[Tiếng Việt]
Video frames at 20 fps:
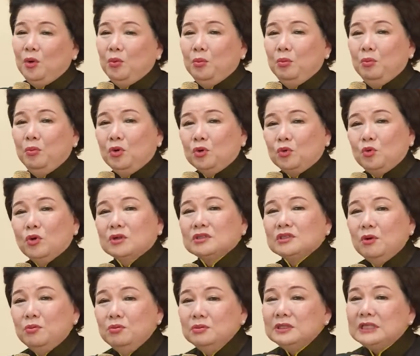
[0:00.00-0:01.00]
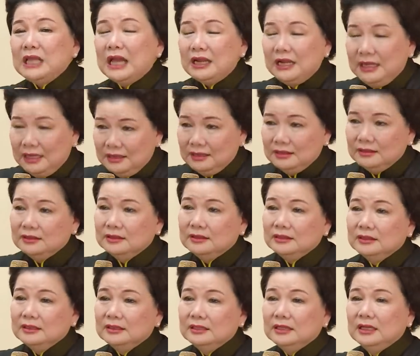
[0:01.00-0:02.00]
một cuộc sống gia đình
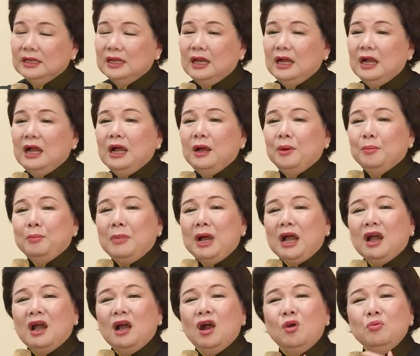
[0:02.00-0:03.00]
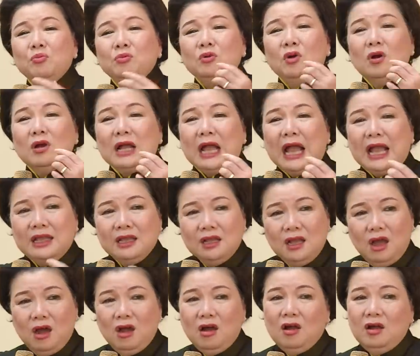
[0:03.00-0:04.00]
mà không có cãi
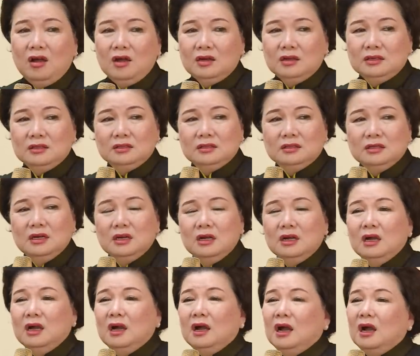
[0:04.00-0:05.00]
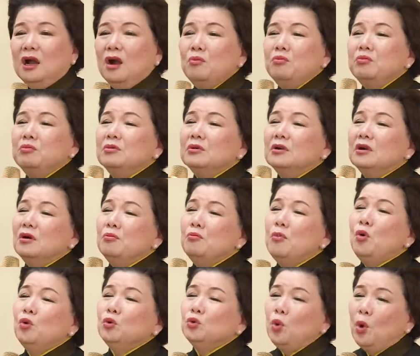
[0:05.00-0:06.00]
cọ, không có
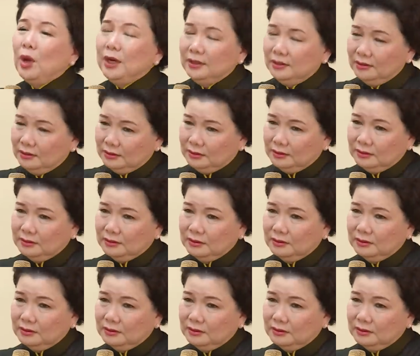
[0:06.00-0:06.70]
mâu thuẫn,